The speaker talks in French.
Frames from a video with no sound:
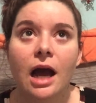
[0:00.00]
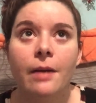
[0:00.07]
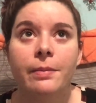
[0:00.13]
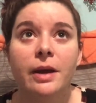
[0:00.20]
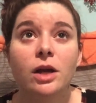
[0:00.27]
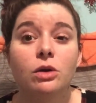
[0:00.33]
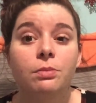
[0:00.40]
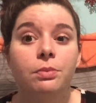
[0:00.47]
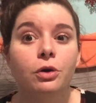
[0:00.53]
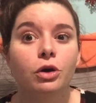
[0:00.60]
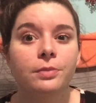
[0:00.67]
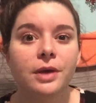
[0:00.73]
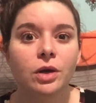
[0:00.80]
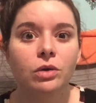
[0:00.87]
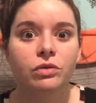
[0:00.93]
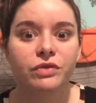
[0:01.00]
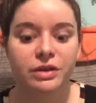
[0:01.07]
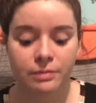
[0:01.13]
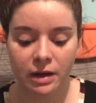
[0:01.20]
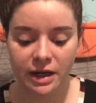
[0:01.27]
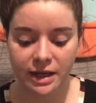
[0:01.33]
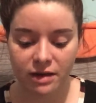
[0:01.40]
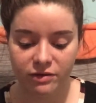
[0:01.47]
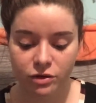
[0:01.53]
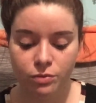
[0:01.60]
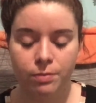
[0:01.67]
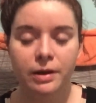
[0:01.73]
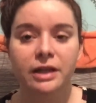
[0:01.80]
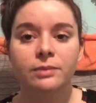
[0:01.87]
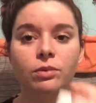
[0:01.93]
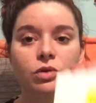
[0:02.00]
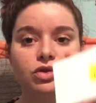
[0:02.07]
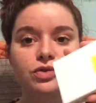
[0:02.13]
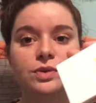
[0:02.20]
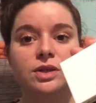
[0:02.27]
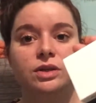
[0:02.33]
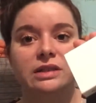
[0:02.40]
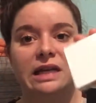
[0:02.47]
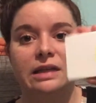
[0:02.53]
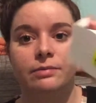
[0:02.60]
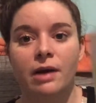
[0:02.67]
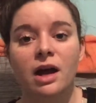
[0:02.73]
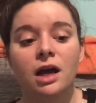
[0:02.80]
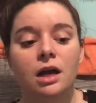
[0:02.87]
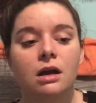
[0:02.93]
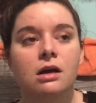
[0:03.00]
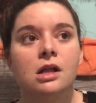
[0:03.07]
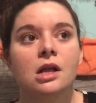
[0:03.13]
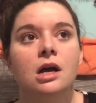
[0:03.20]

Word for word: après le premier confinement qu'il y avait eu plein de produits de cette marque.